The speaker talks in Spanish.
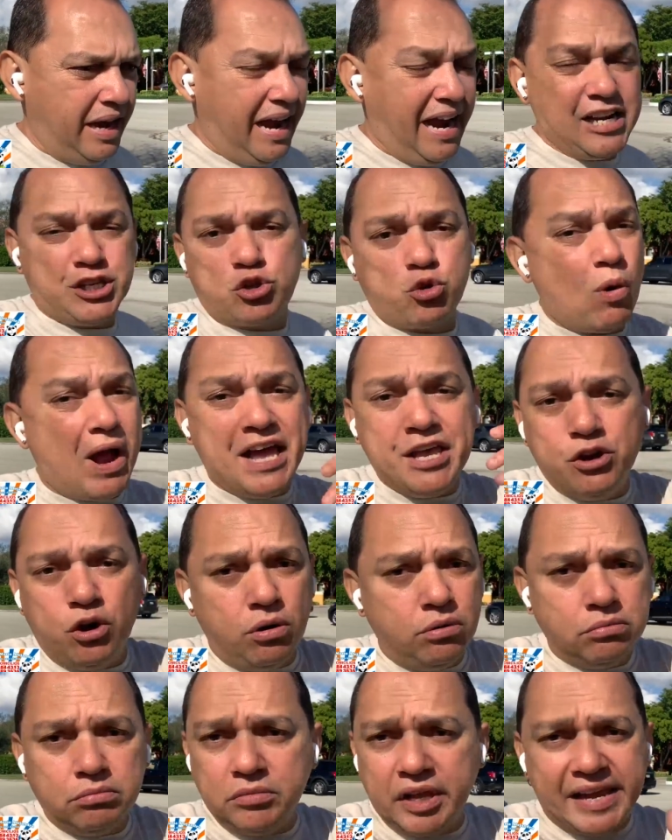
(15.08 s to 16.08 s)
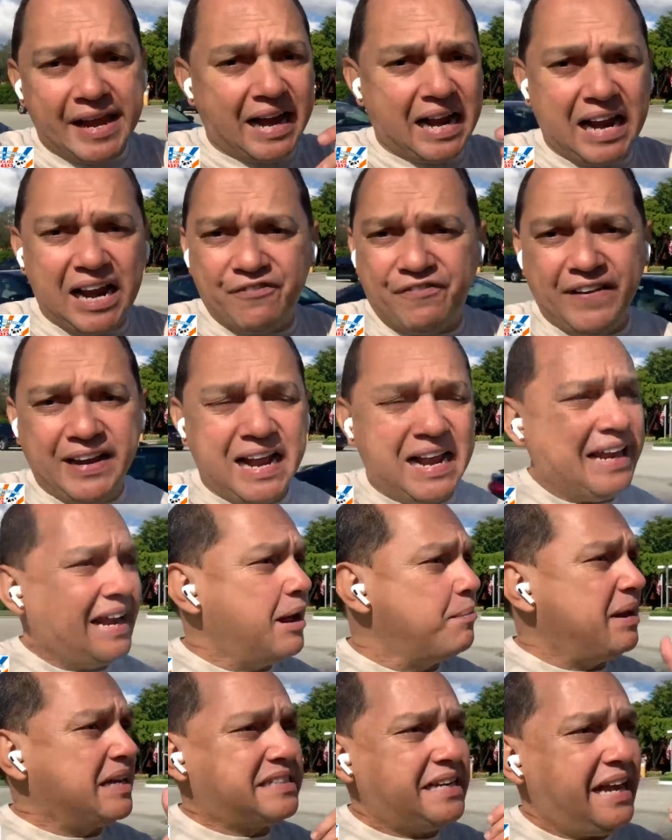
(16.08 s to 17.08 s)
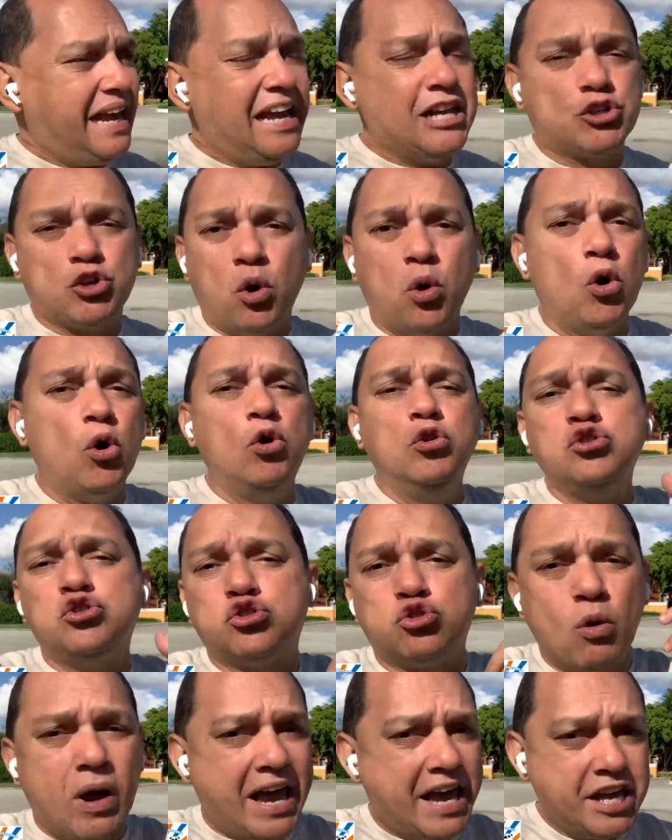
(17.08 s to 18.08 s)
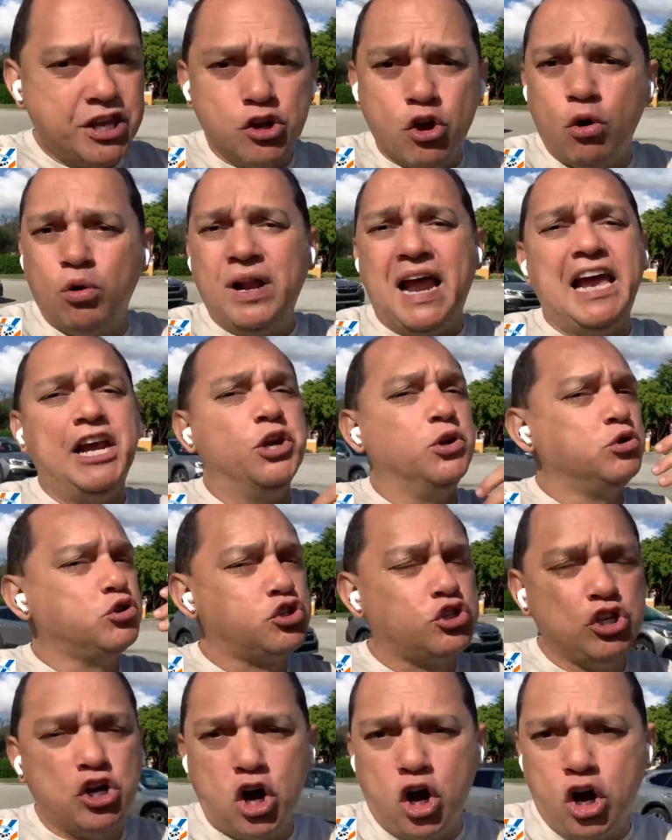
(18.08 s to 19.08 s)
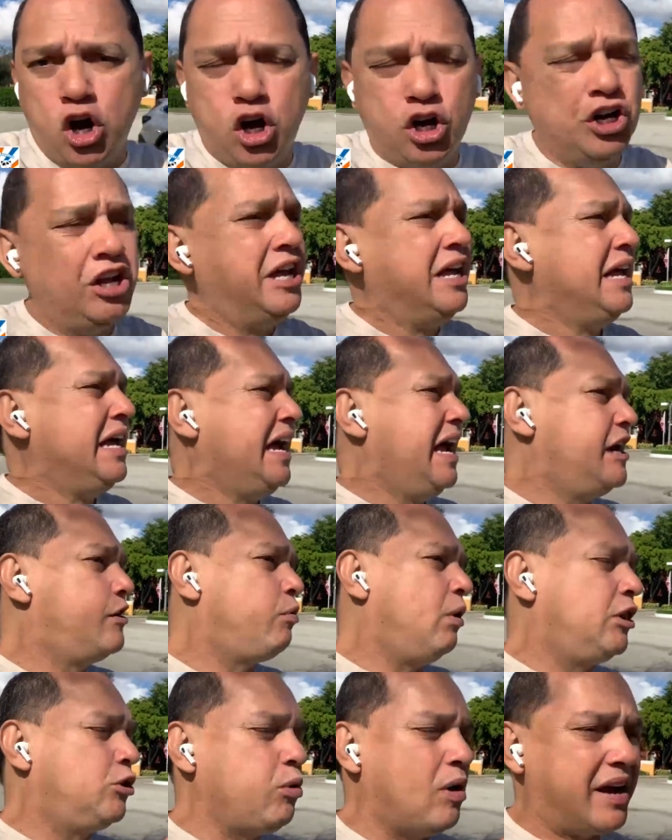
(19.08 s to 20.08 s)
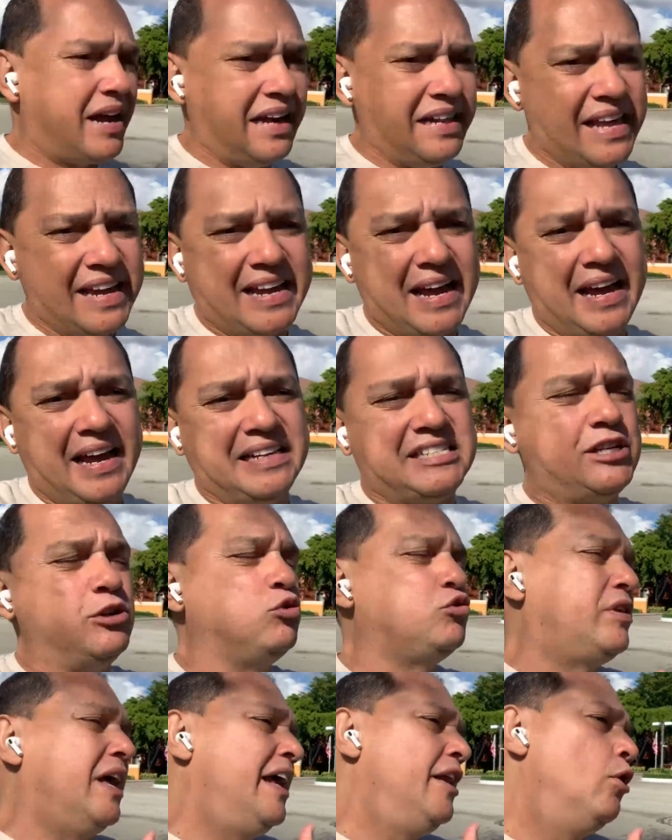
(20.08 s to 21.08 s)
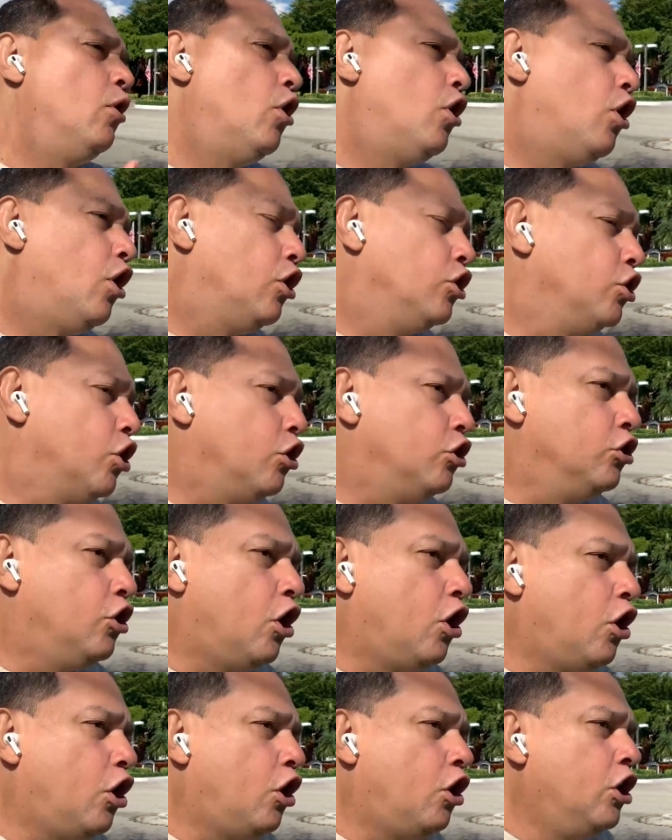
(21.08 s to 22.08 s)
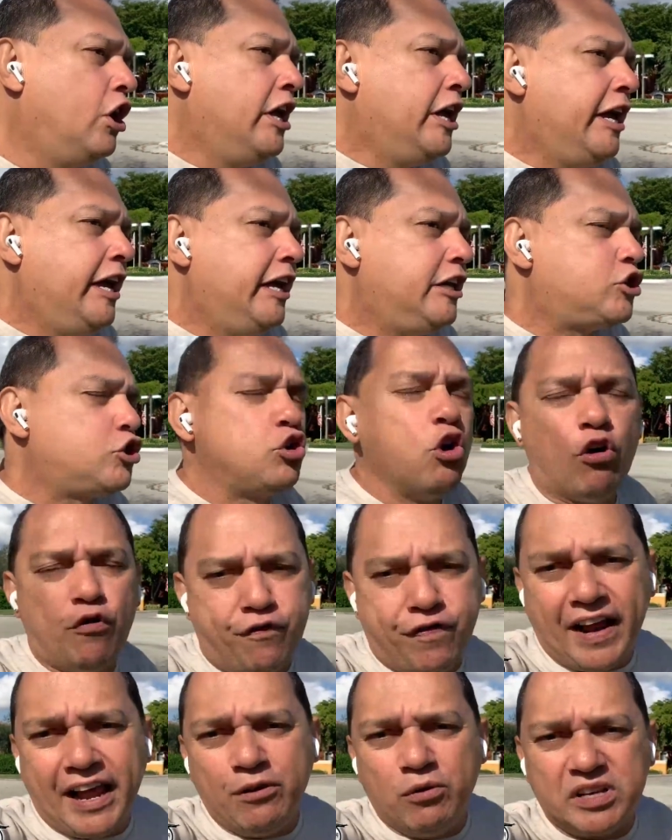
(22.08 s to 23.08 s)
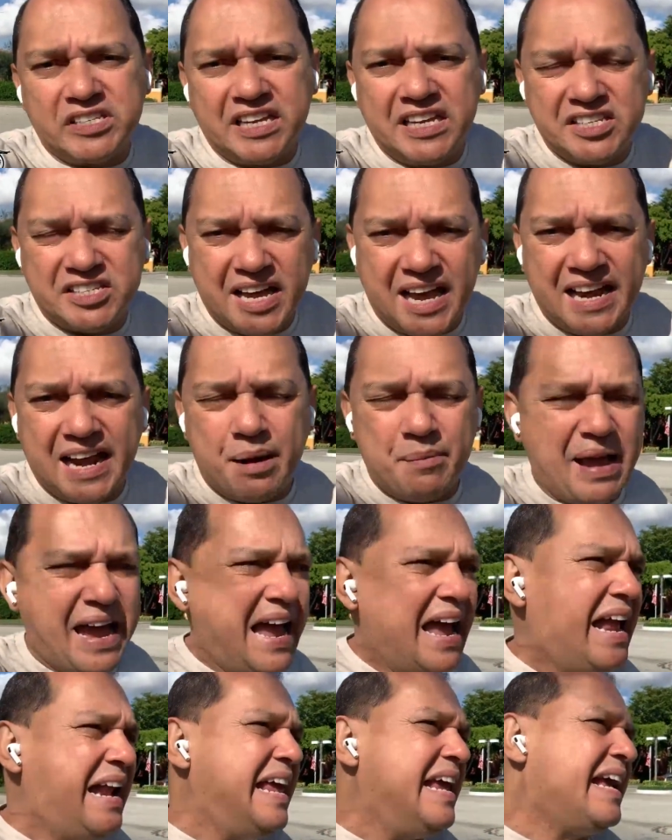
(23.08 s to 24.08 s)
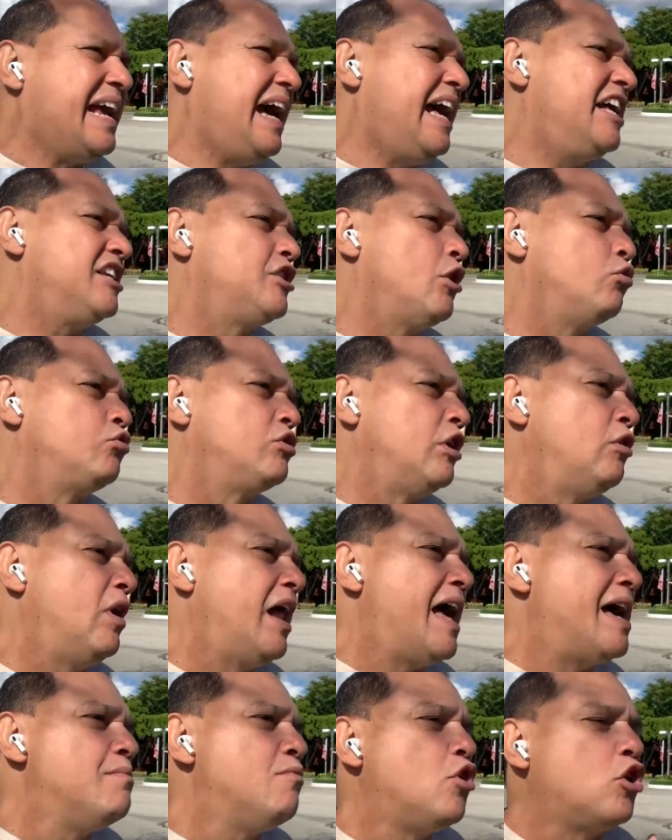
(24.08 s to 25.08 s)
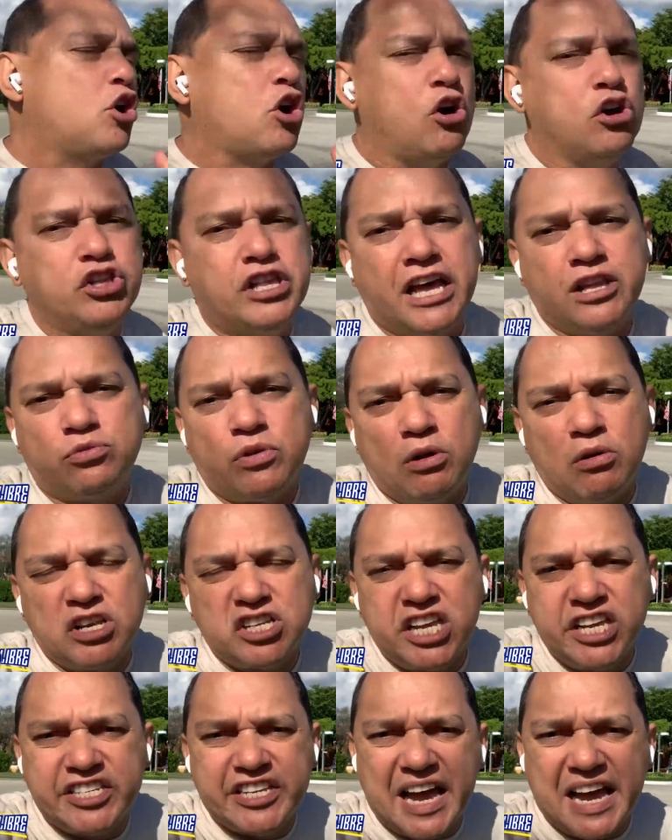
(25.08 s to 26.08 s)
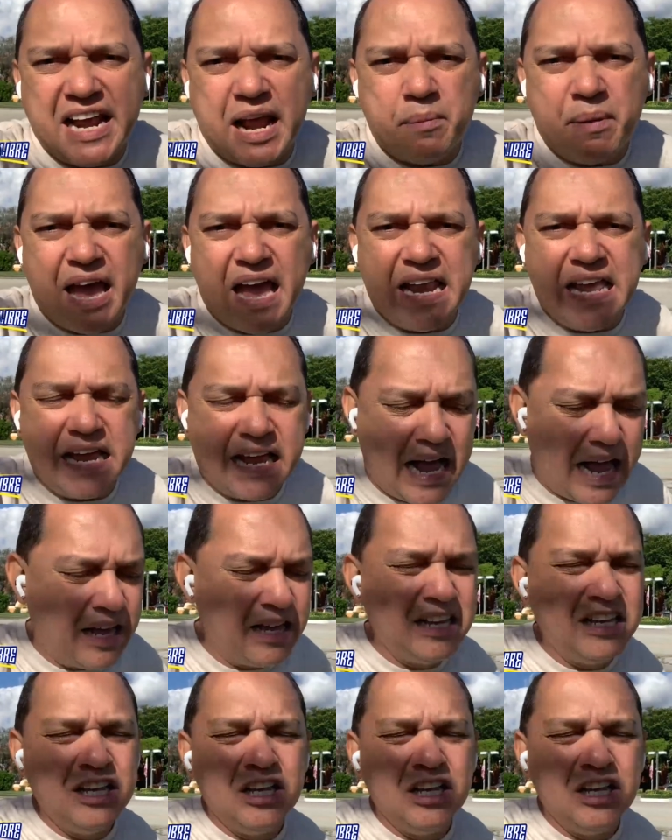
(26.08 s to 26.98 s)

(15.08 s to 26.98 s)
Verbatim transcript: El sueño de llegar a la final era más eso, un sueño, una ilusión, el cuento aquel de que si usted no, no, no sufre, no es hincha del América, si usted no la da entonces no es hincha del América.